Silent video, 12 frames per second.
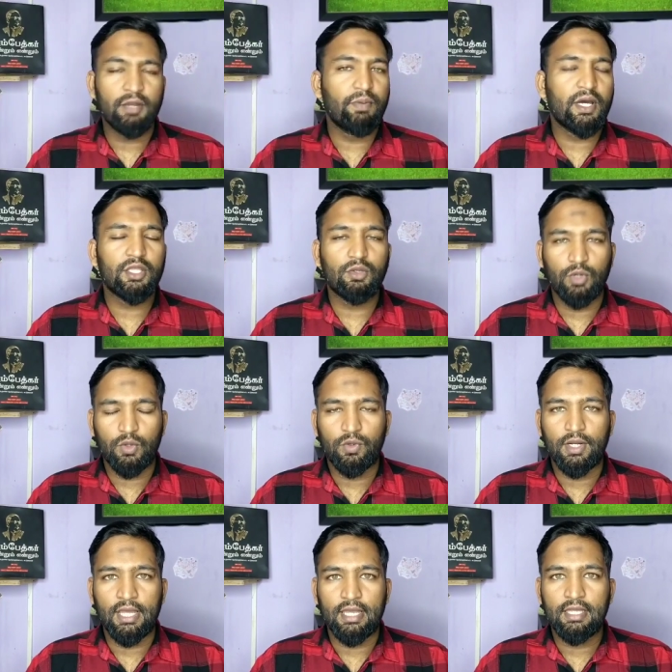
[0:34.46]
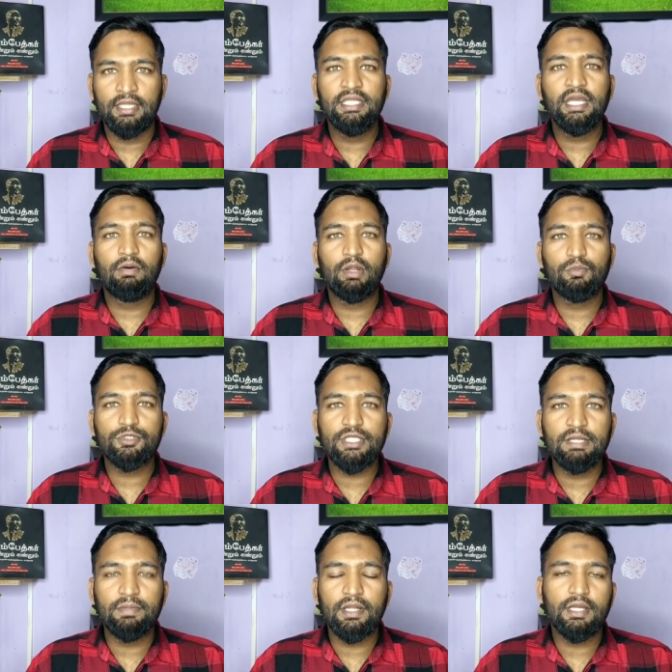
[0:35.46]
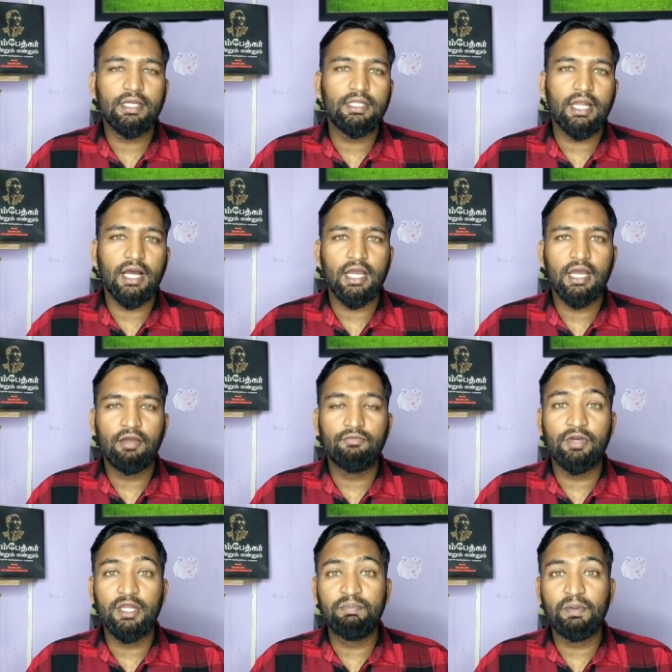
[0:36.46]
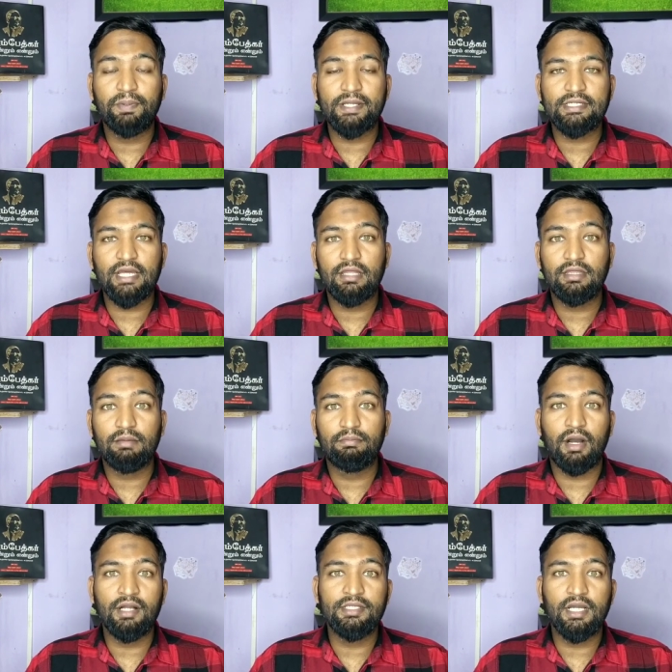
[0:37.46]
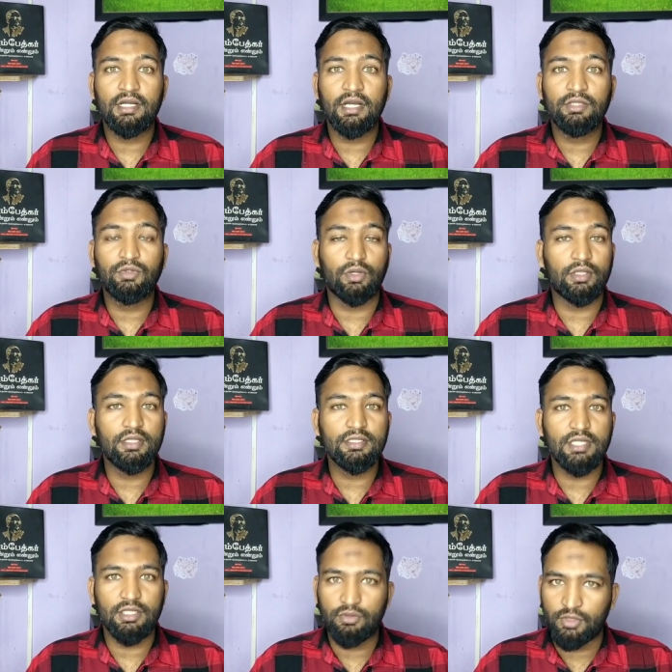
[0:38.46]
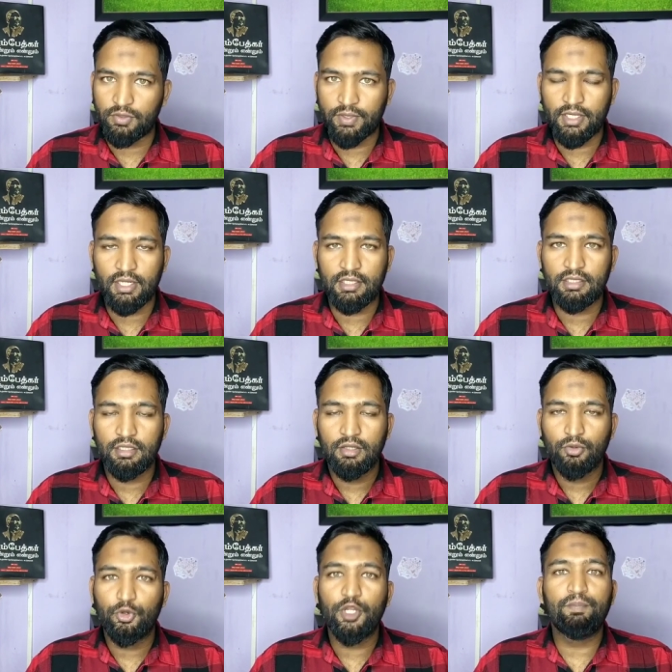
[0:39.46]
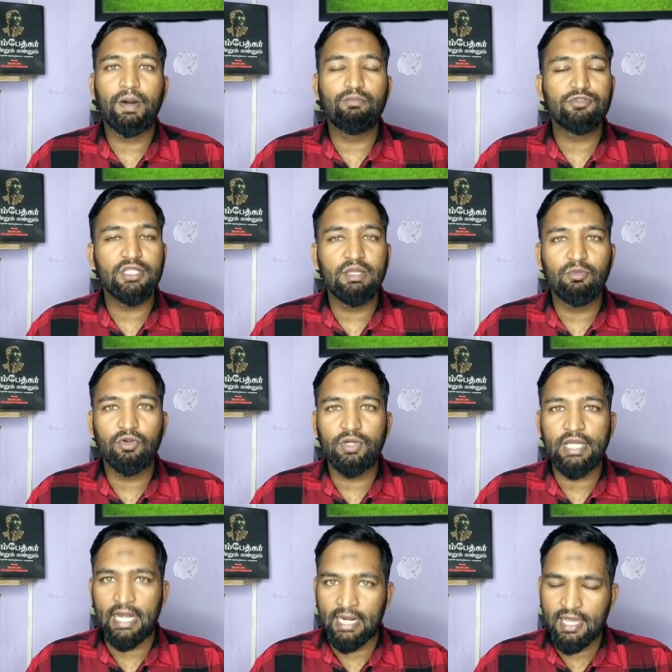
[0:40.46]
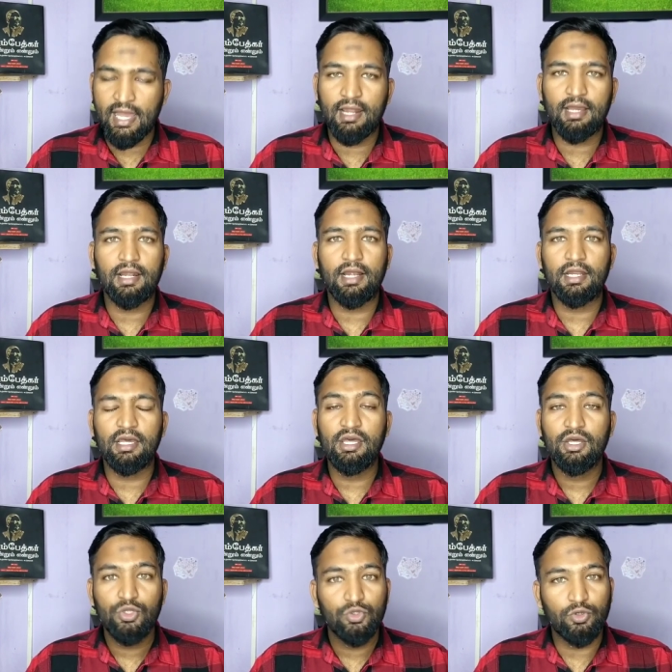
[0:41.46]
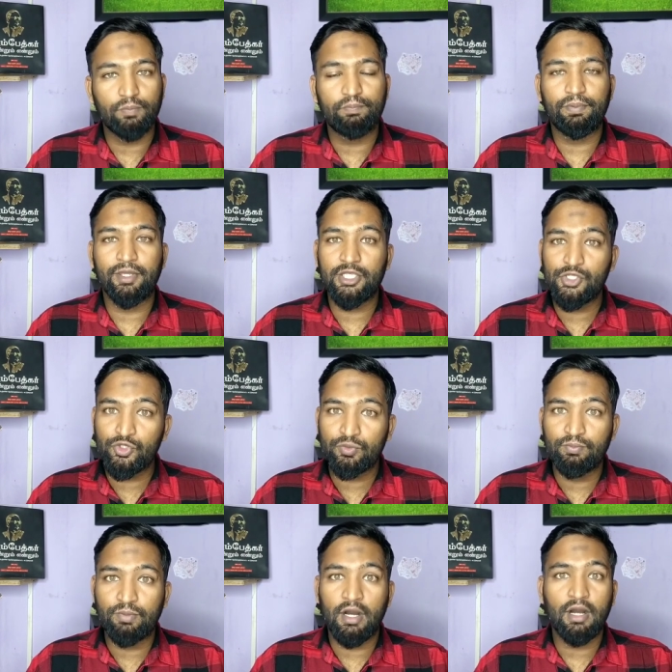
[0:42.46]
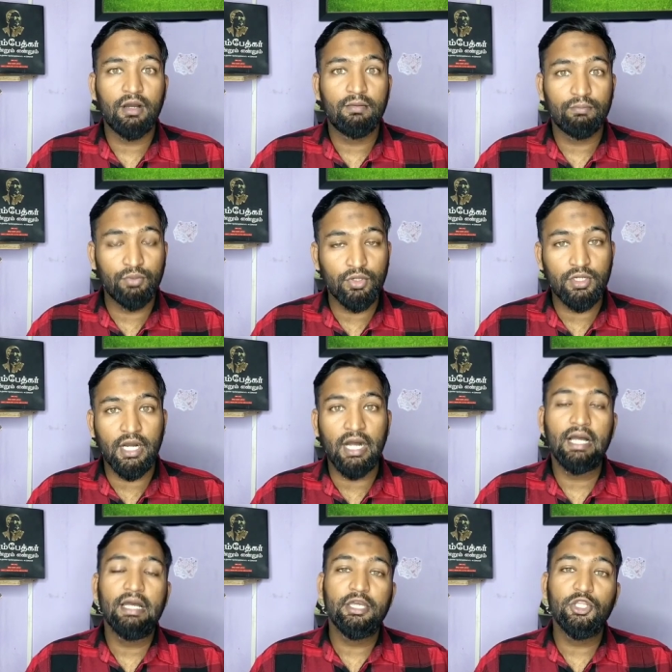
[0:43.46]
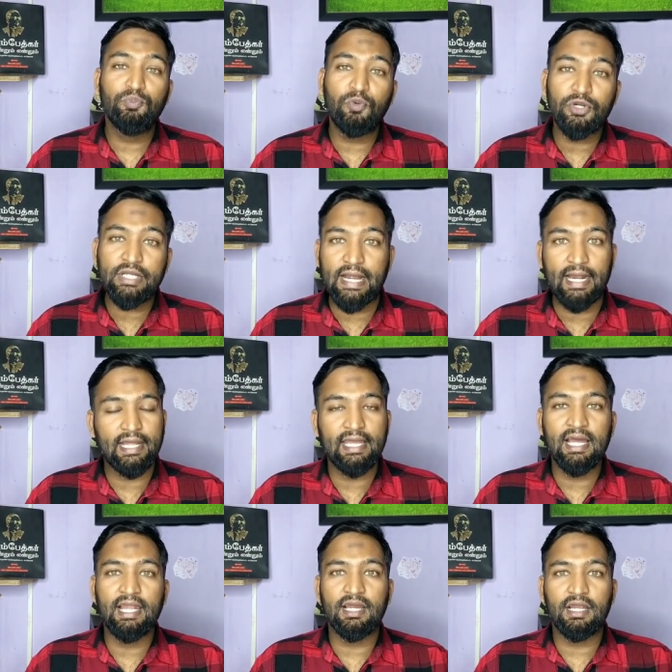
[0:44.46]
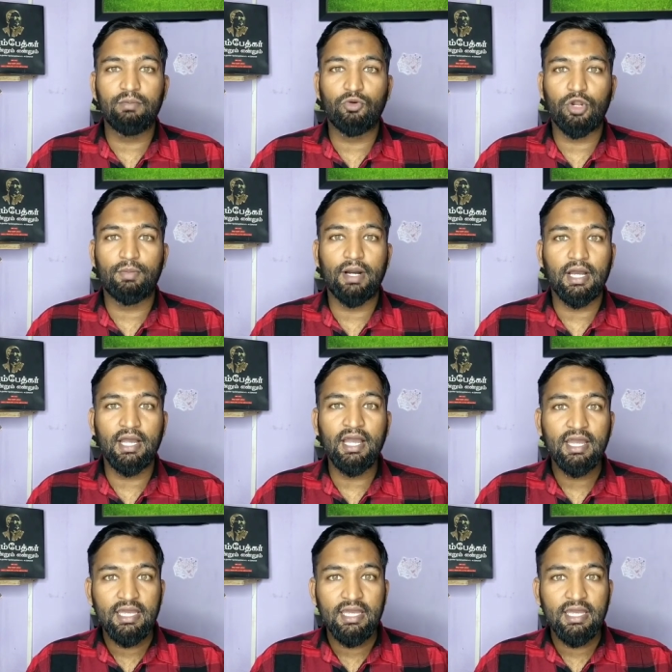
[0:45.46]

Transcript: அன்பார்ந்த உறவுகளே இந்தியாவில் முஸ்லீம்களுக்கு எதிராக வெறுப்பு பிரச்சாரத்தை பாஜக தொடர்ந்து செய்து கொண்டு வருகிறது குறிப்பாக முஸ்லீம்களுடைய அடையாளங்களான தொப்பி ஜுப்பா புர்கா இது போன்ற அடையாளங்கள் மூலமாக